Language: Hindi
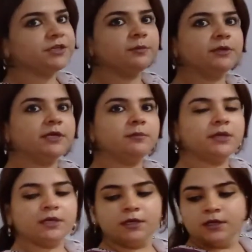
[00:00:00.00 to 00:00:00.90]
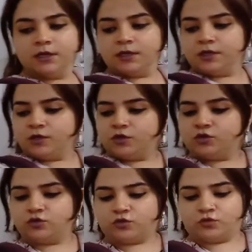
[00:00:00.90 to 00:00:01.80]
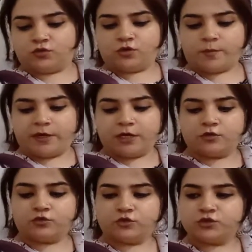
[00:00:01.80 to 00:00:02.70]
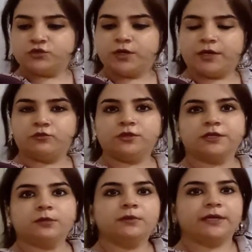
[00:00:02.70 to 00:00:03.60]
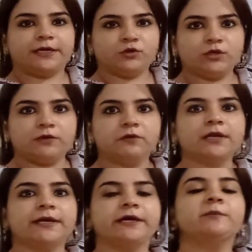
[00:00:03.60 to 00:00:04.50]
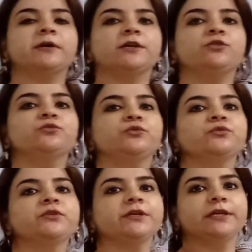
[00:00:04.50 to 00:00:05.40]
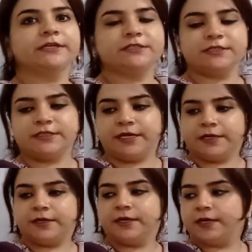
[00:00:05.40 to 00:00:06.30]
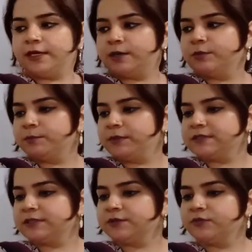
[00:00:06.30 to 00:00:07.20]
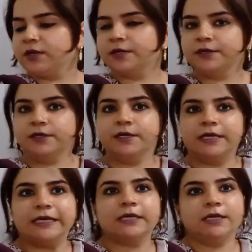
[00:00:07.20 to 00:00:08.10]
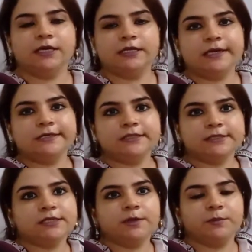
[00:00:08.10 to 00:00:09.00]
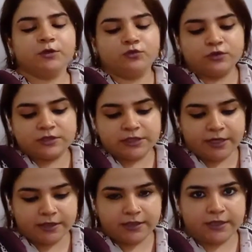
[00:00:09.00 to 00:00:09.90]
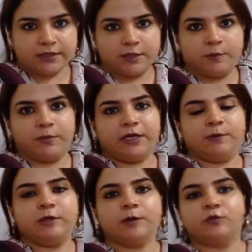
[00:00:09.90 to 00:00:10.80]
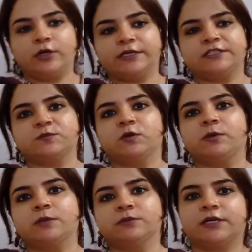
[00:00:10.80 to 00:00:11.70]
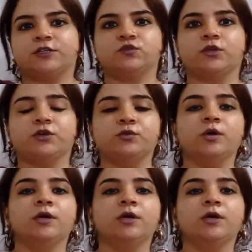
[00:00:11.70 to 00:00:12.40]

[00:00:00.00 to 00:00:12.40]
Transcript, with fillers: के बारे में तो हमारा कोर्स जो है वो तकरीबन एंड होने वाला है हमारे टू टू थ्री लेक्चर्स रह गए हैं अब हमने सिर्फ क्या करना है कि जैसे हमने कोर्स स्टार्ट किया था मैं पहले भी आपको लेक्चर्स में बात बता चुकी हूँ